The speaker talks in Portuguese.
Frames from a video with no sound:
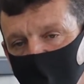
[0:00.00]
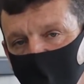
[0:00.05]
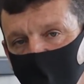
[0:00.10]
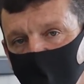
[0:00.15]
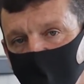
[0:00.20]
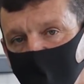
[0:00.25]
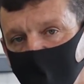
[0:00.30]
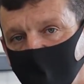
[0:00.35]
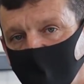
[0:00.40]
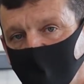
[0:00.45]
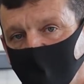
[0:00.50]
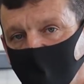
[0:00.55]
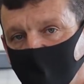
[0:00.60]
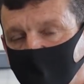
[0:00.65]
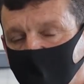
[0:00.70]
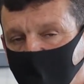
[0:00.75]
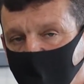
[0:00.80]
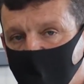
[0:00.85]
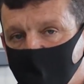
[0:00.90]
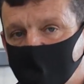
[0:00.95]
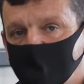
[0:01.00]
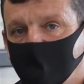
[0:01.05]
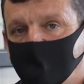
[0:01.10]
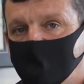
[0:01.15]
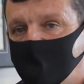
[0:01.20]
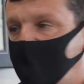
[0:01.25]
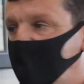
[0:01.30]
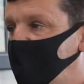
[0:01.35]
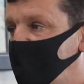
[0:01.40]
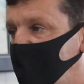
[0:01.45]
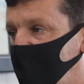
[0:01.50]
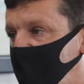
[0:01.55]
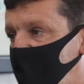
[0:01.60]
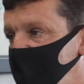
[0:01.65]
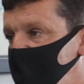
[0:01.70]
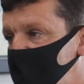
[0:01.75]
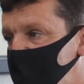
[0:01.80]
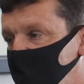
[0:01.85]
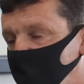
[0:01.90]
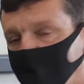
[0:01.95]
Há três anos
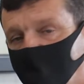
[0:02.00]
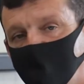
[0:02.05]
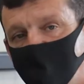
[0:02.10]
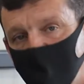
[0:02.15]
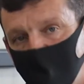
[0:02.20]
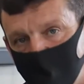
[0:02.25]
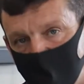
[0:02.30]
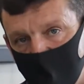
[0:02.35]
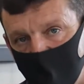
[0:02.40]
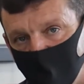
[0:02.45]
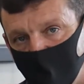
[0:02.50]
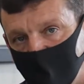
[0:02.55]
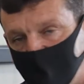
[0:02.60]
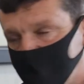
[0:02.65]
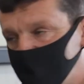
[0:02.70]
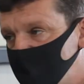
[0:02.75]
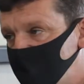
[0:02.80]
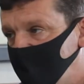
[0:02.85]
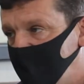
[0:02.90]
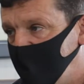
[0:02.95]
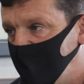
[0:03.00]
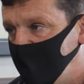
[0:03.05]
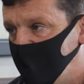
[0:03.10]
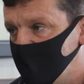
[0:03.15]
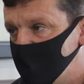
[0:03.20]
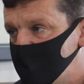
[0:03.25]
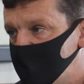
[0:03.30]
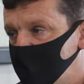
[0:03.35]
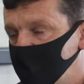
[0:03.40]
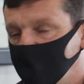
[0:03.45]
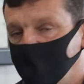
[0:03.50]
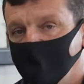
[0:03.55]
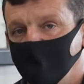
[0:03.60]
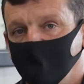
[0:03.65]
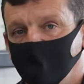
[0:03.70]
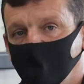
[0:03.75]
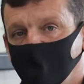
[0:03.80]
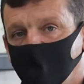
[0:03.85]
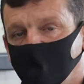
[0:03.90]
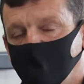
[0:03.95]
atrás, mudei para Guarda dos Ferreiros.
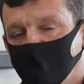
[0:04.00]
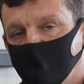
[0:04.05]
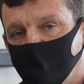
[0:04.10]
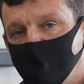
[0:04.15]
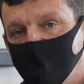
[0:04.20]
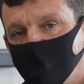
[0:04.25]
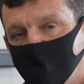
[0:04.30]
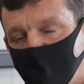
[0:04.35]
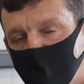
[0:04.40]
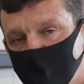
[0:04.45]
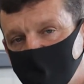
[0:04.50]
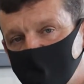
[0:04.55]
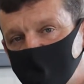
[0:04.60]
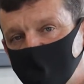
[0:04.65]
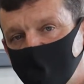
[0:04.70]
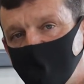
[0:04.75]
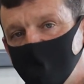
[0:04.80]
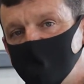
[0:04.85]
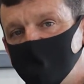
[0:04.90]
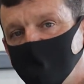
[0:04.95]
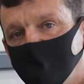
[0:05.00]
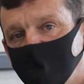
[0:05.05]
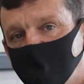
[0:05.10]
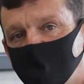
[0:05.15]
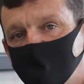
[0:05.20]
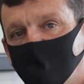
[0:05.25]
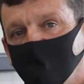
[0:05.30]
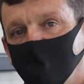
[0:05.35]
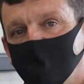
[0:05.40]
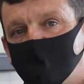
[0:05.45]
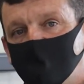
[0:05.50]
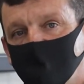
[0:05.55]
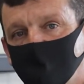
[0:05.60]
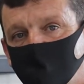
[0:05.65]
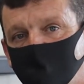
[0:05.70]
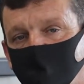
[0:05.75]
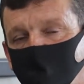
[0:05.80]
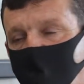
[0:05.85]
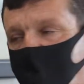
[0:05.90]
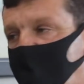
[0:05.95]
Já tem mais de seis anos que nós
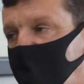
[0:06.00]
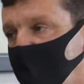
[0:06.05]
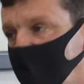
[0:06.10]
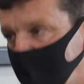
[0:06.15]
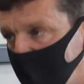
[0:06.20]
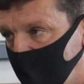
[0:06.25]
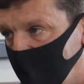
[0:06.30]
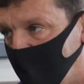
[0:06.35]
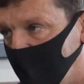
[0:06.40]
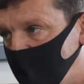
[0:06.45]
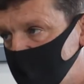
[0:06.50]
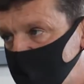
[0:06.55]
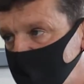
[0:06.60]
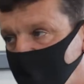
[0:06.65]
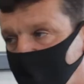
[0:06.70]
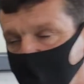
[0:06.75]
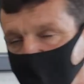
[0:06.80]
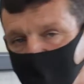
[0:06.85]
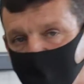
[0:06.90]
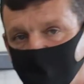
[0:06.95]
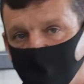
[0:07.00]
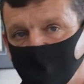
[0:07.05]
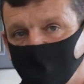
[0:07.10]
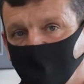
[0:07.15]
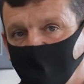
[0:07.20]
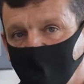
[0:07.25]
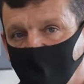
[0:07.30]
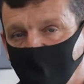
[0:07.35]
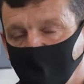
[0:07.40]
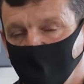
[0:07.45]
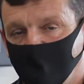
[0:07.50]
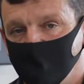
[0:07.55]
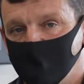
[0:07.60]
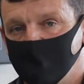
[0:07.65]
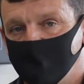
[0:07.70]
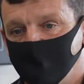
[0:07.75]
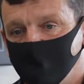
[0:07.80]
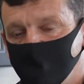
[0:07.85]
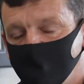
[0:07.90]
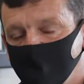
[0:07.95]
temos um pequeno negócio em Guarda dos Ferreiros.